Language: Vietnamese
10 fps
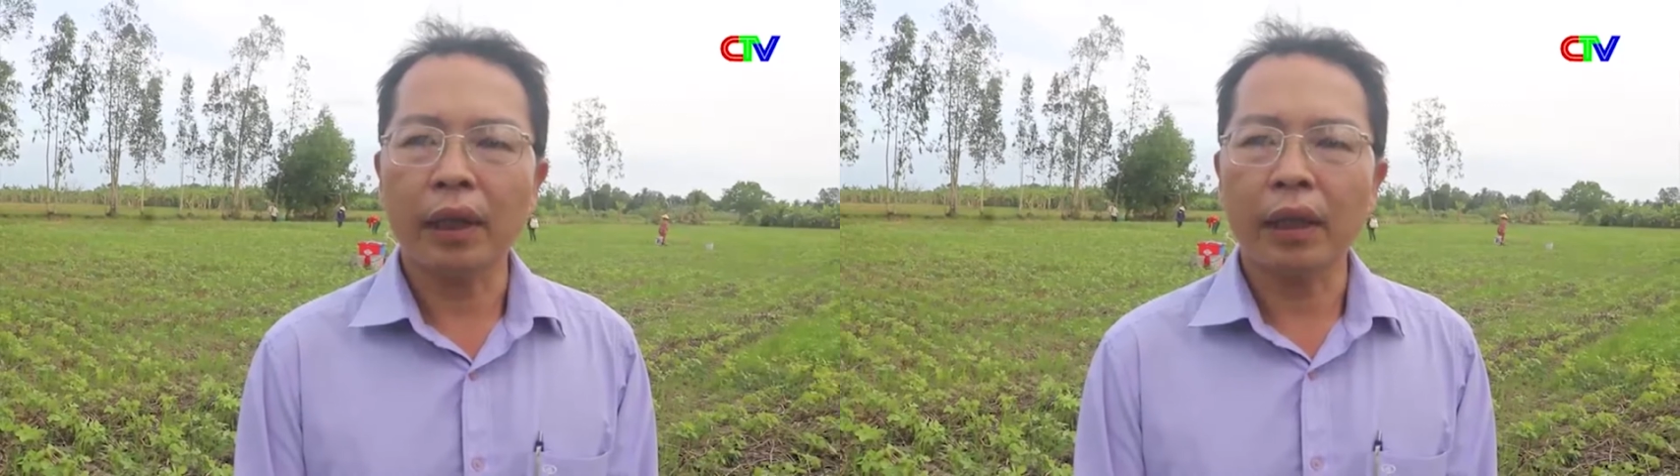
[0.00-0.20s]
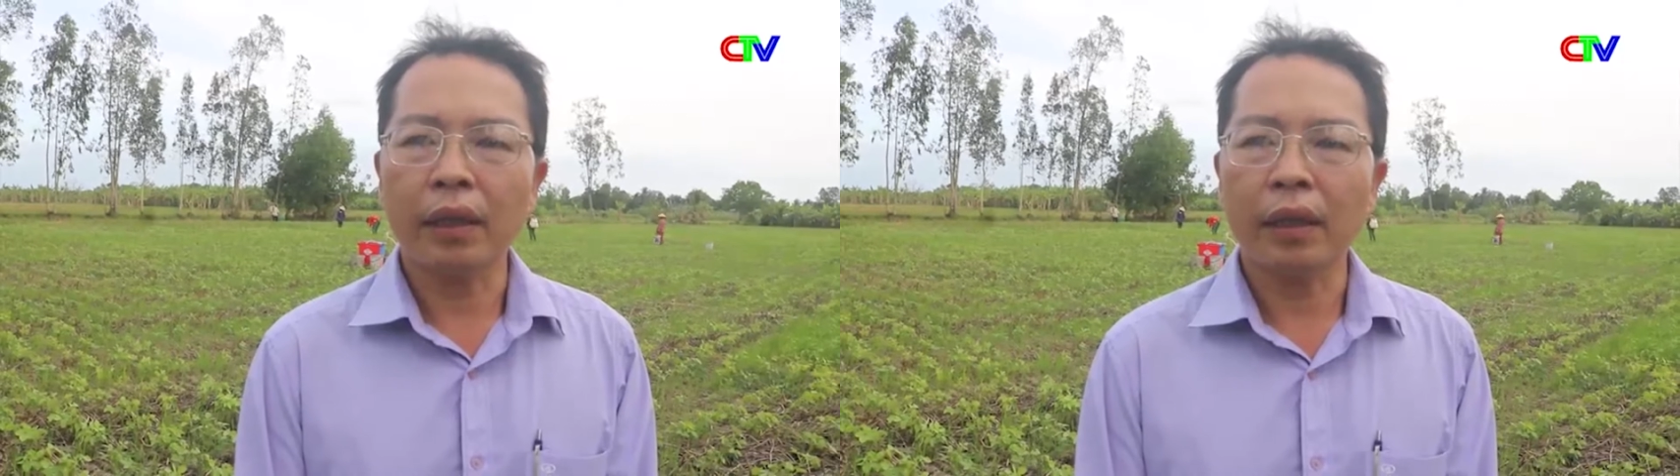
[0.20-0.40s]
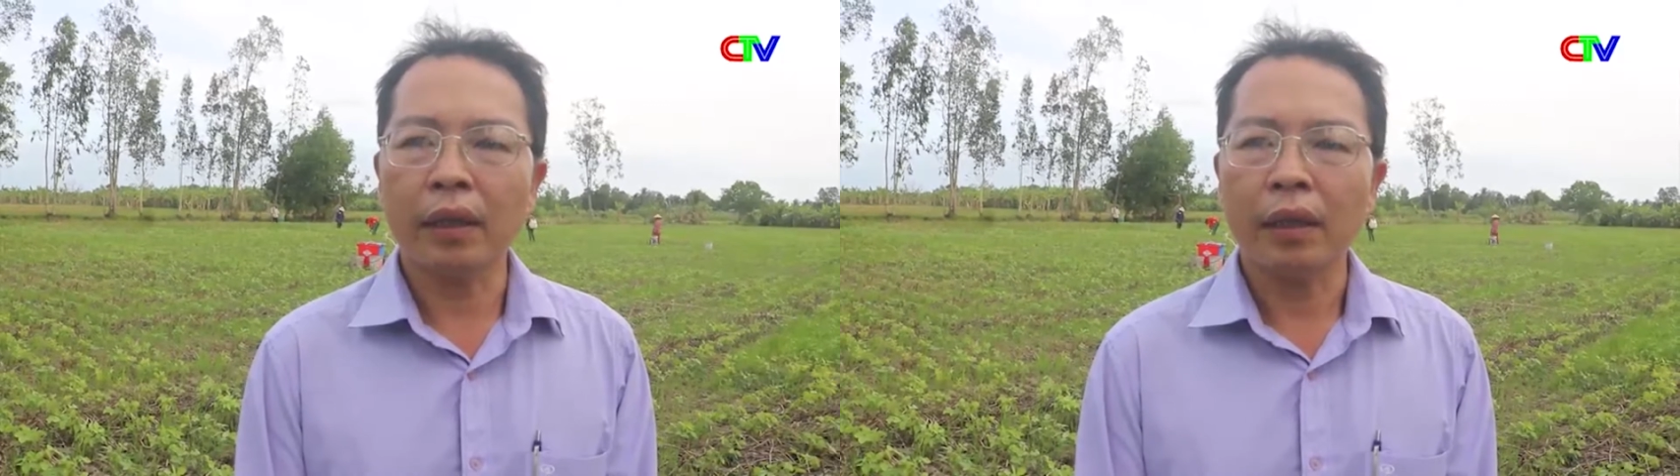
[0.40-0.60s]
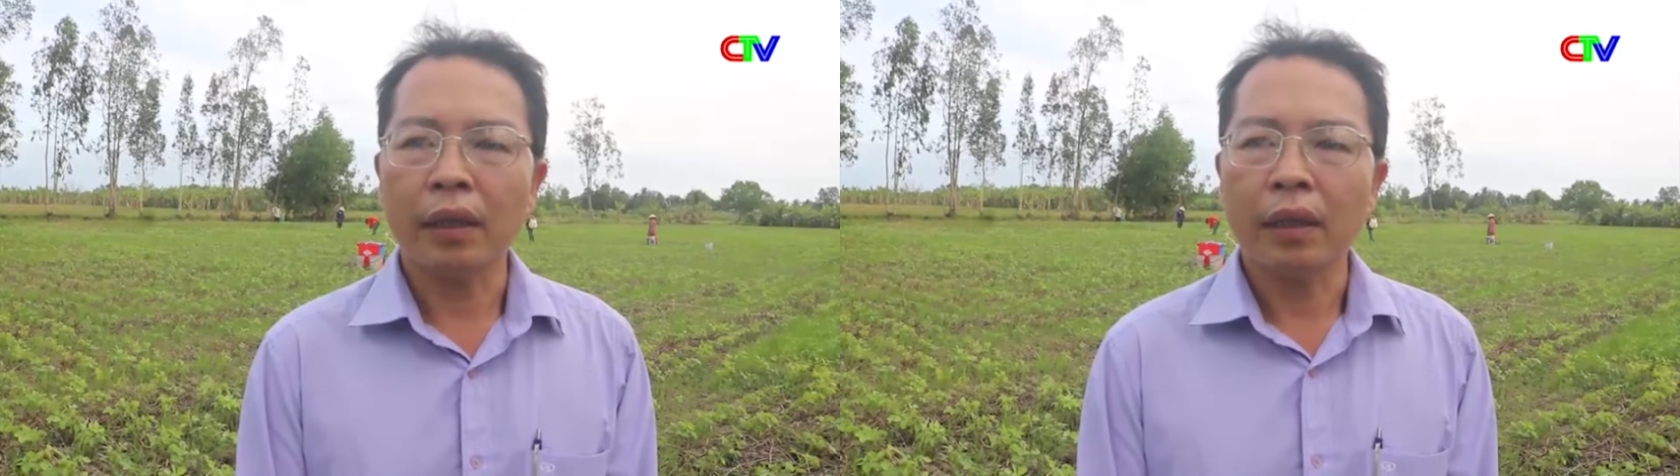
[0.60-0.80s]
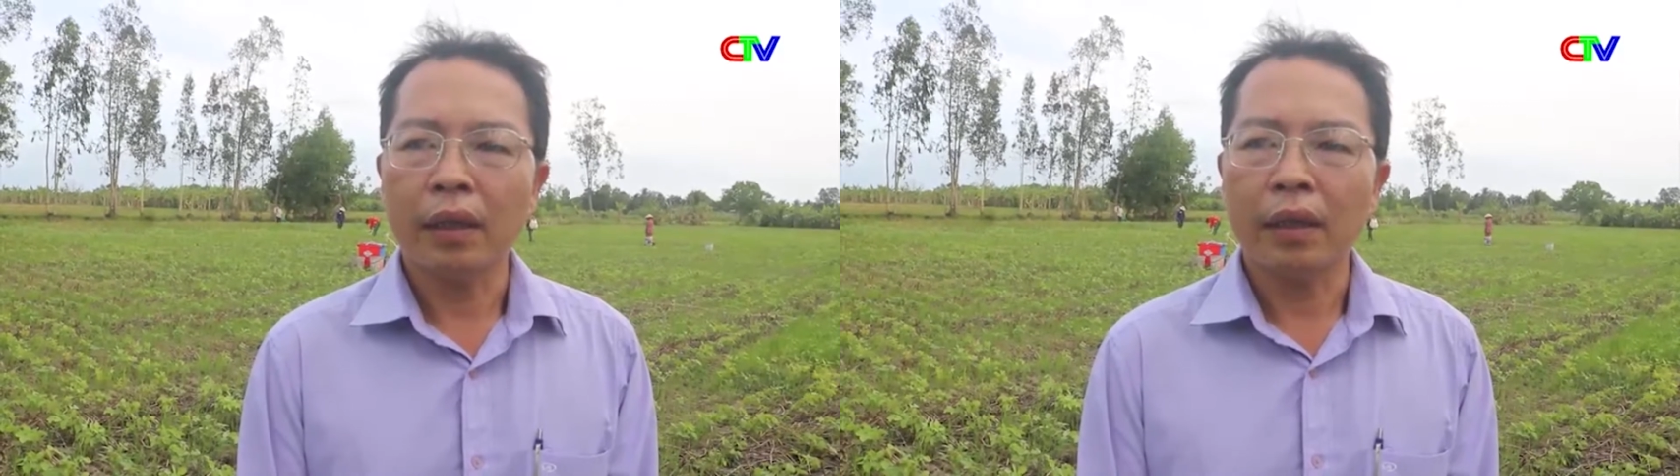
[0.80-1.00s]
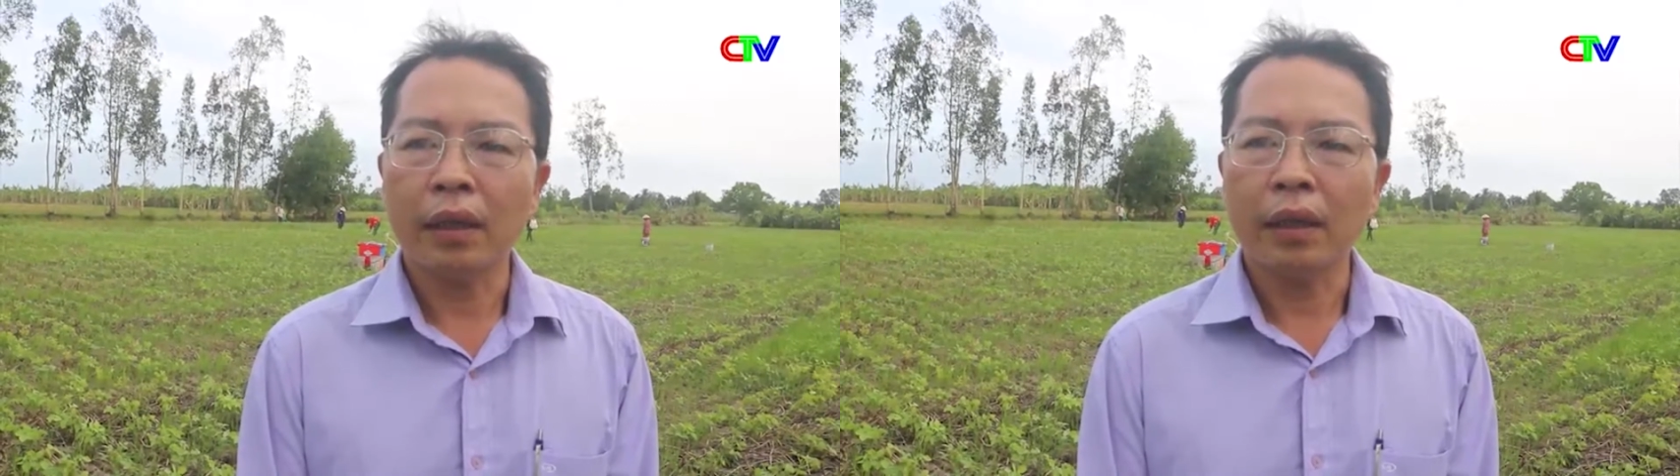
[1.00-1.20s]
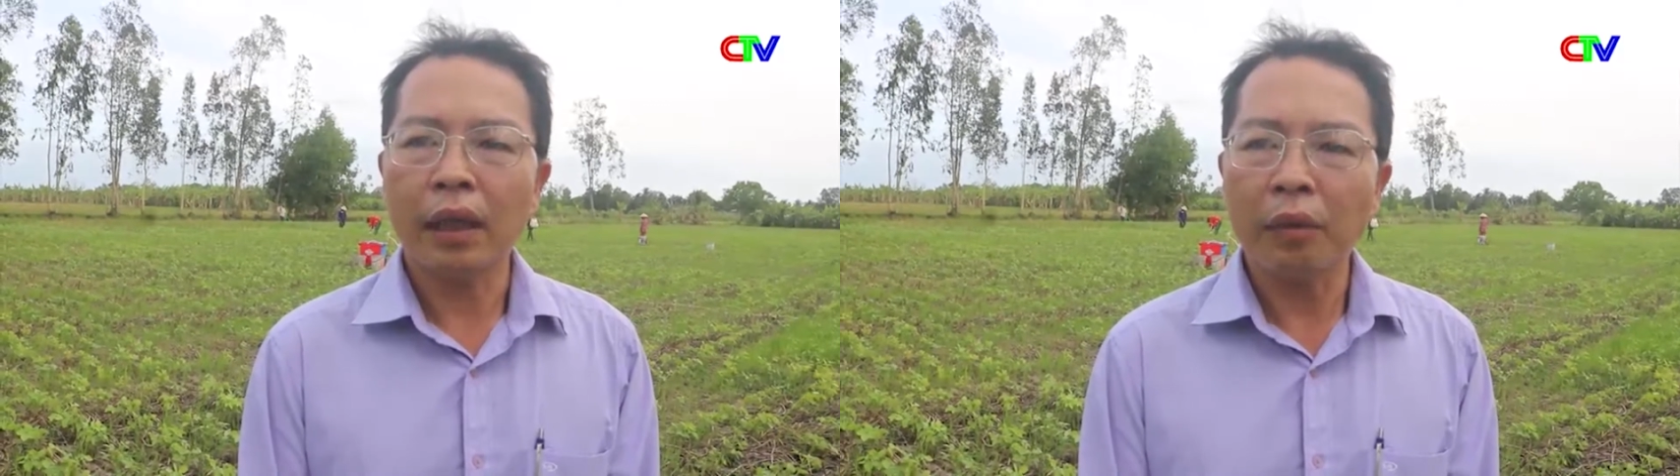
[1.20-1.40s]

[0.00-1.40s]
sẽ à,